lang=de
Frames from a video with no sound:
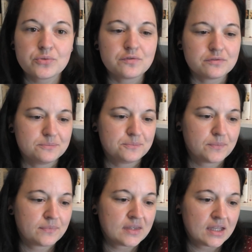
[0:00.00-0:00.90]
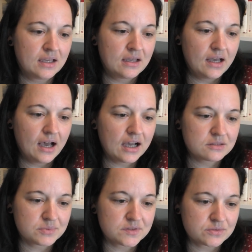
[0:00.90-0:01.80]
rufen.
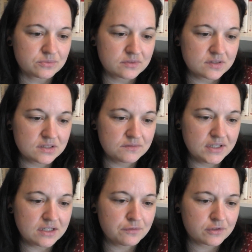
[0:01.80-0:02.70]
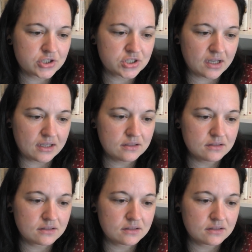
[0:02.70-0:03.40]
Hart bist du. Sind wir denn von Stein?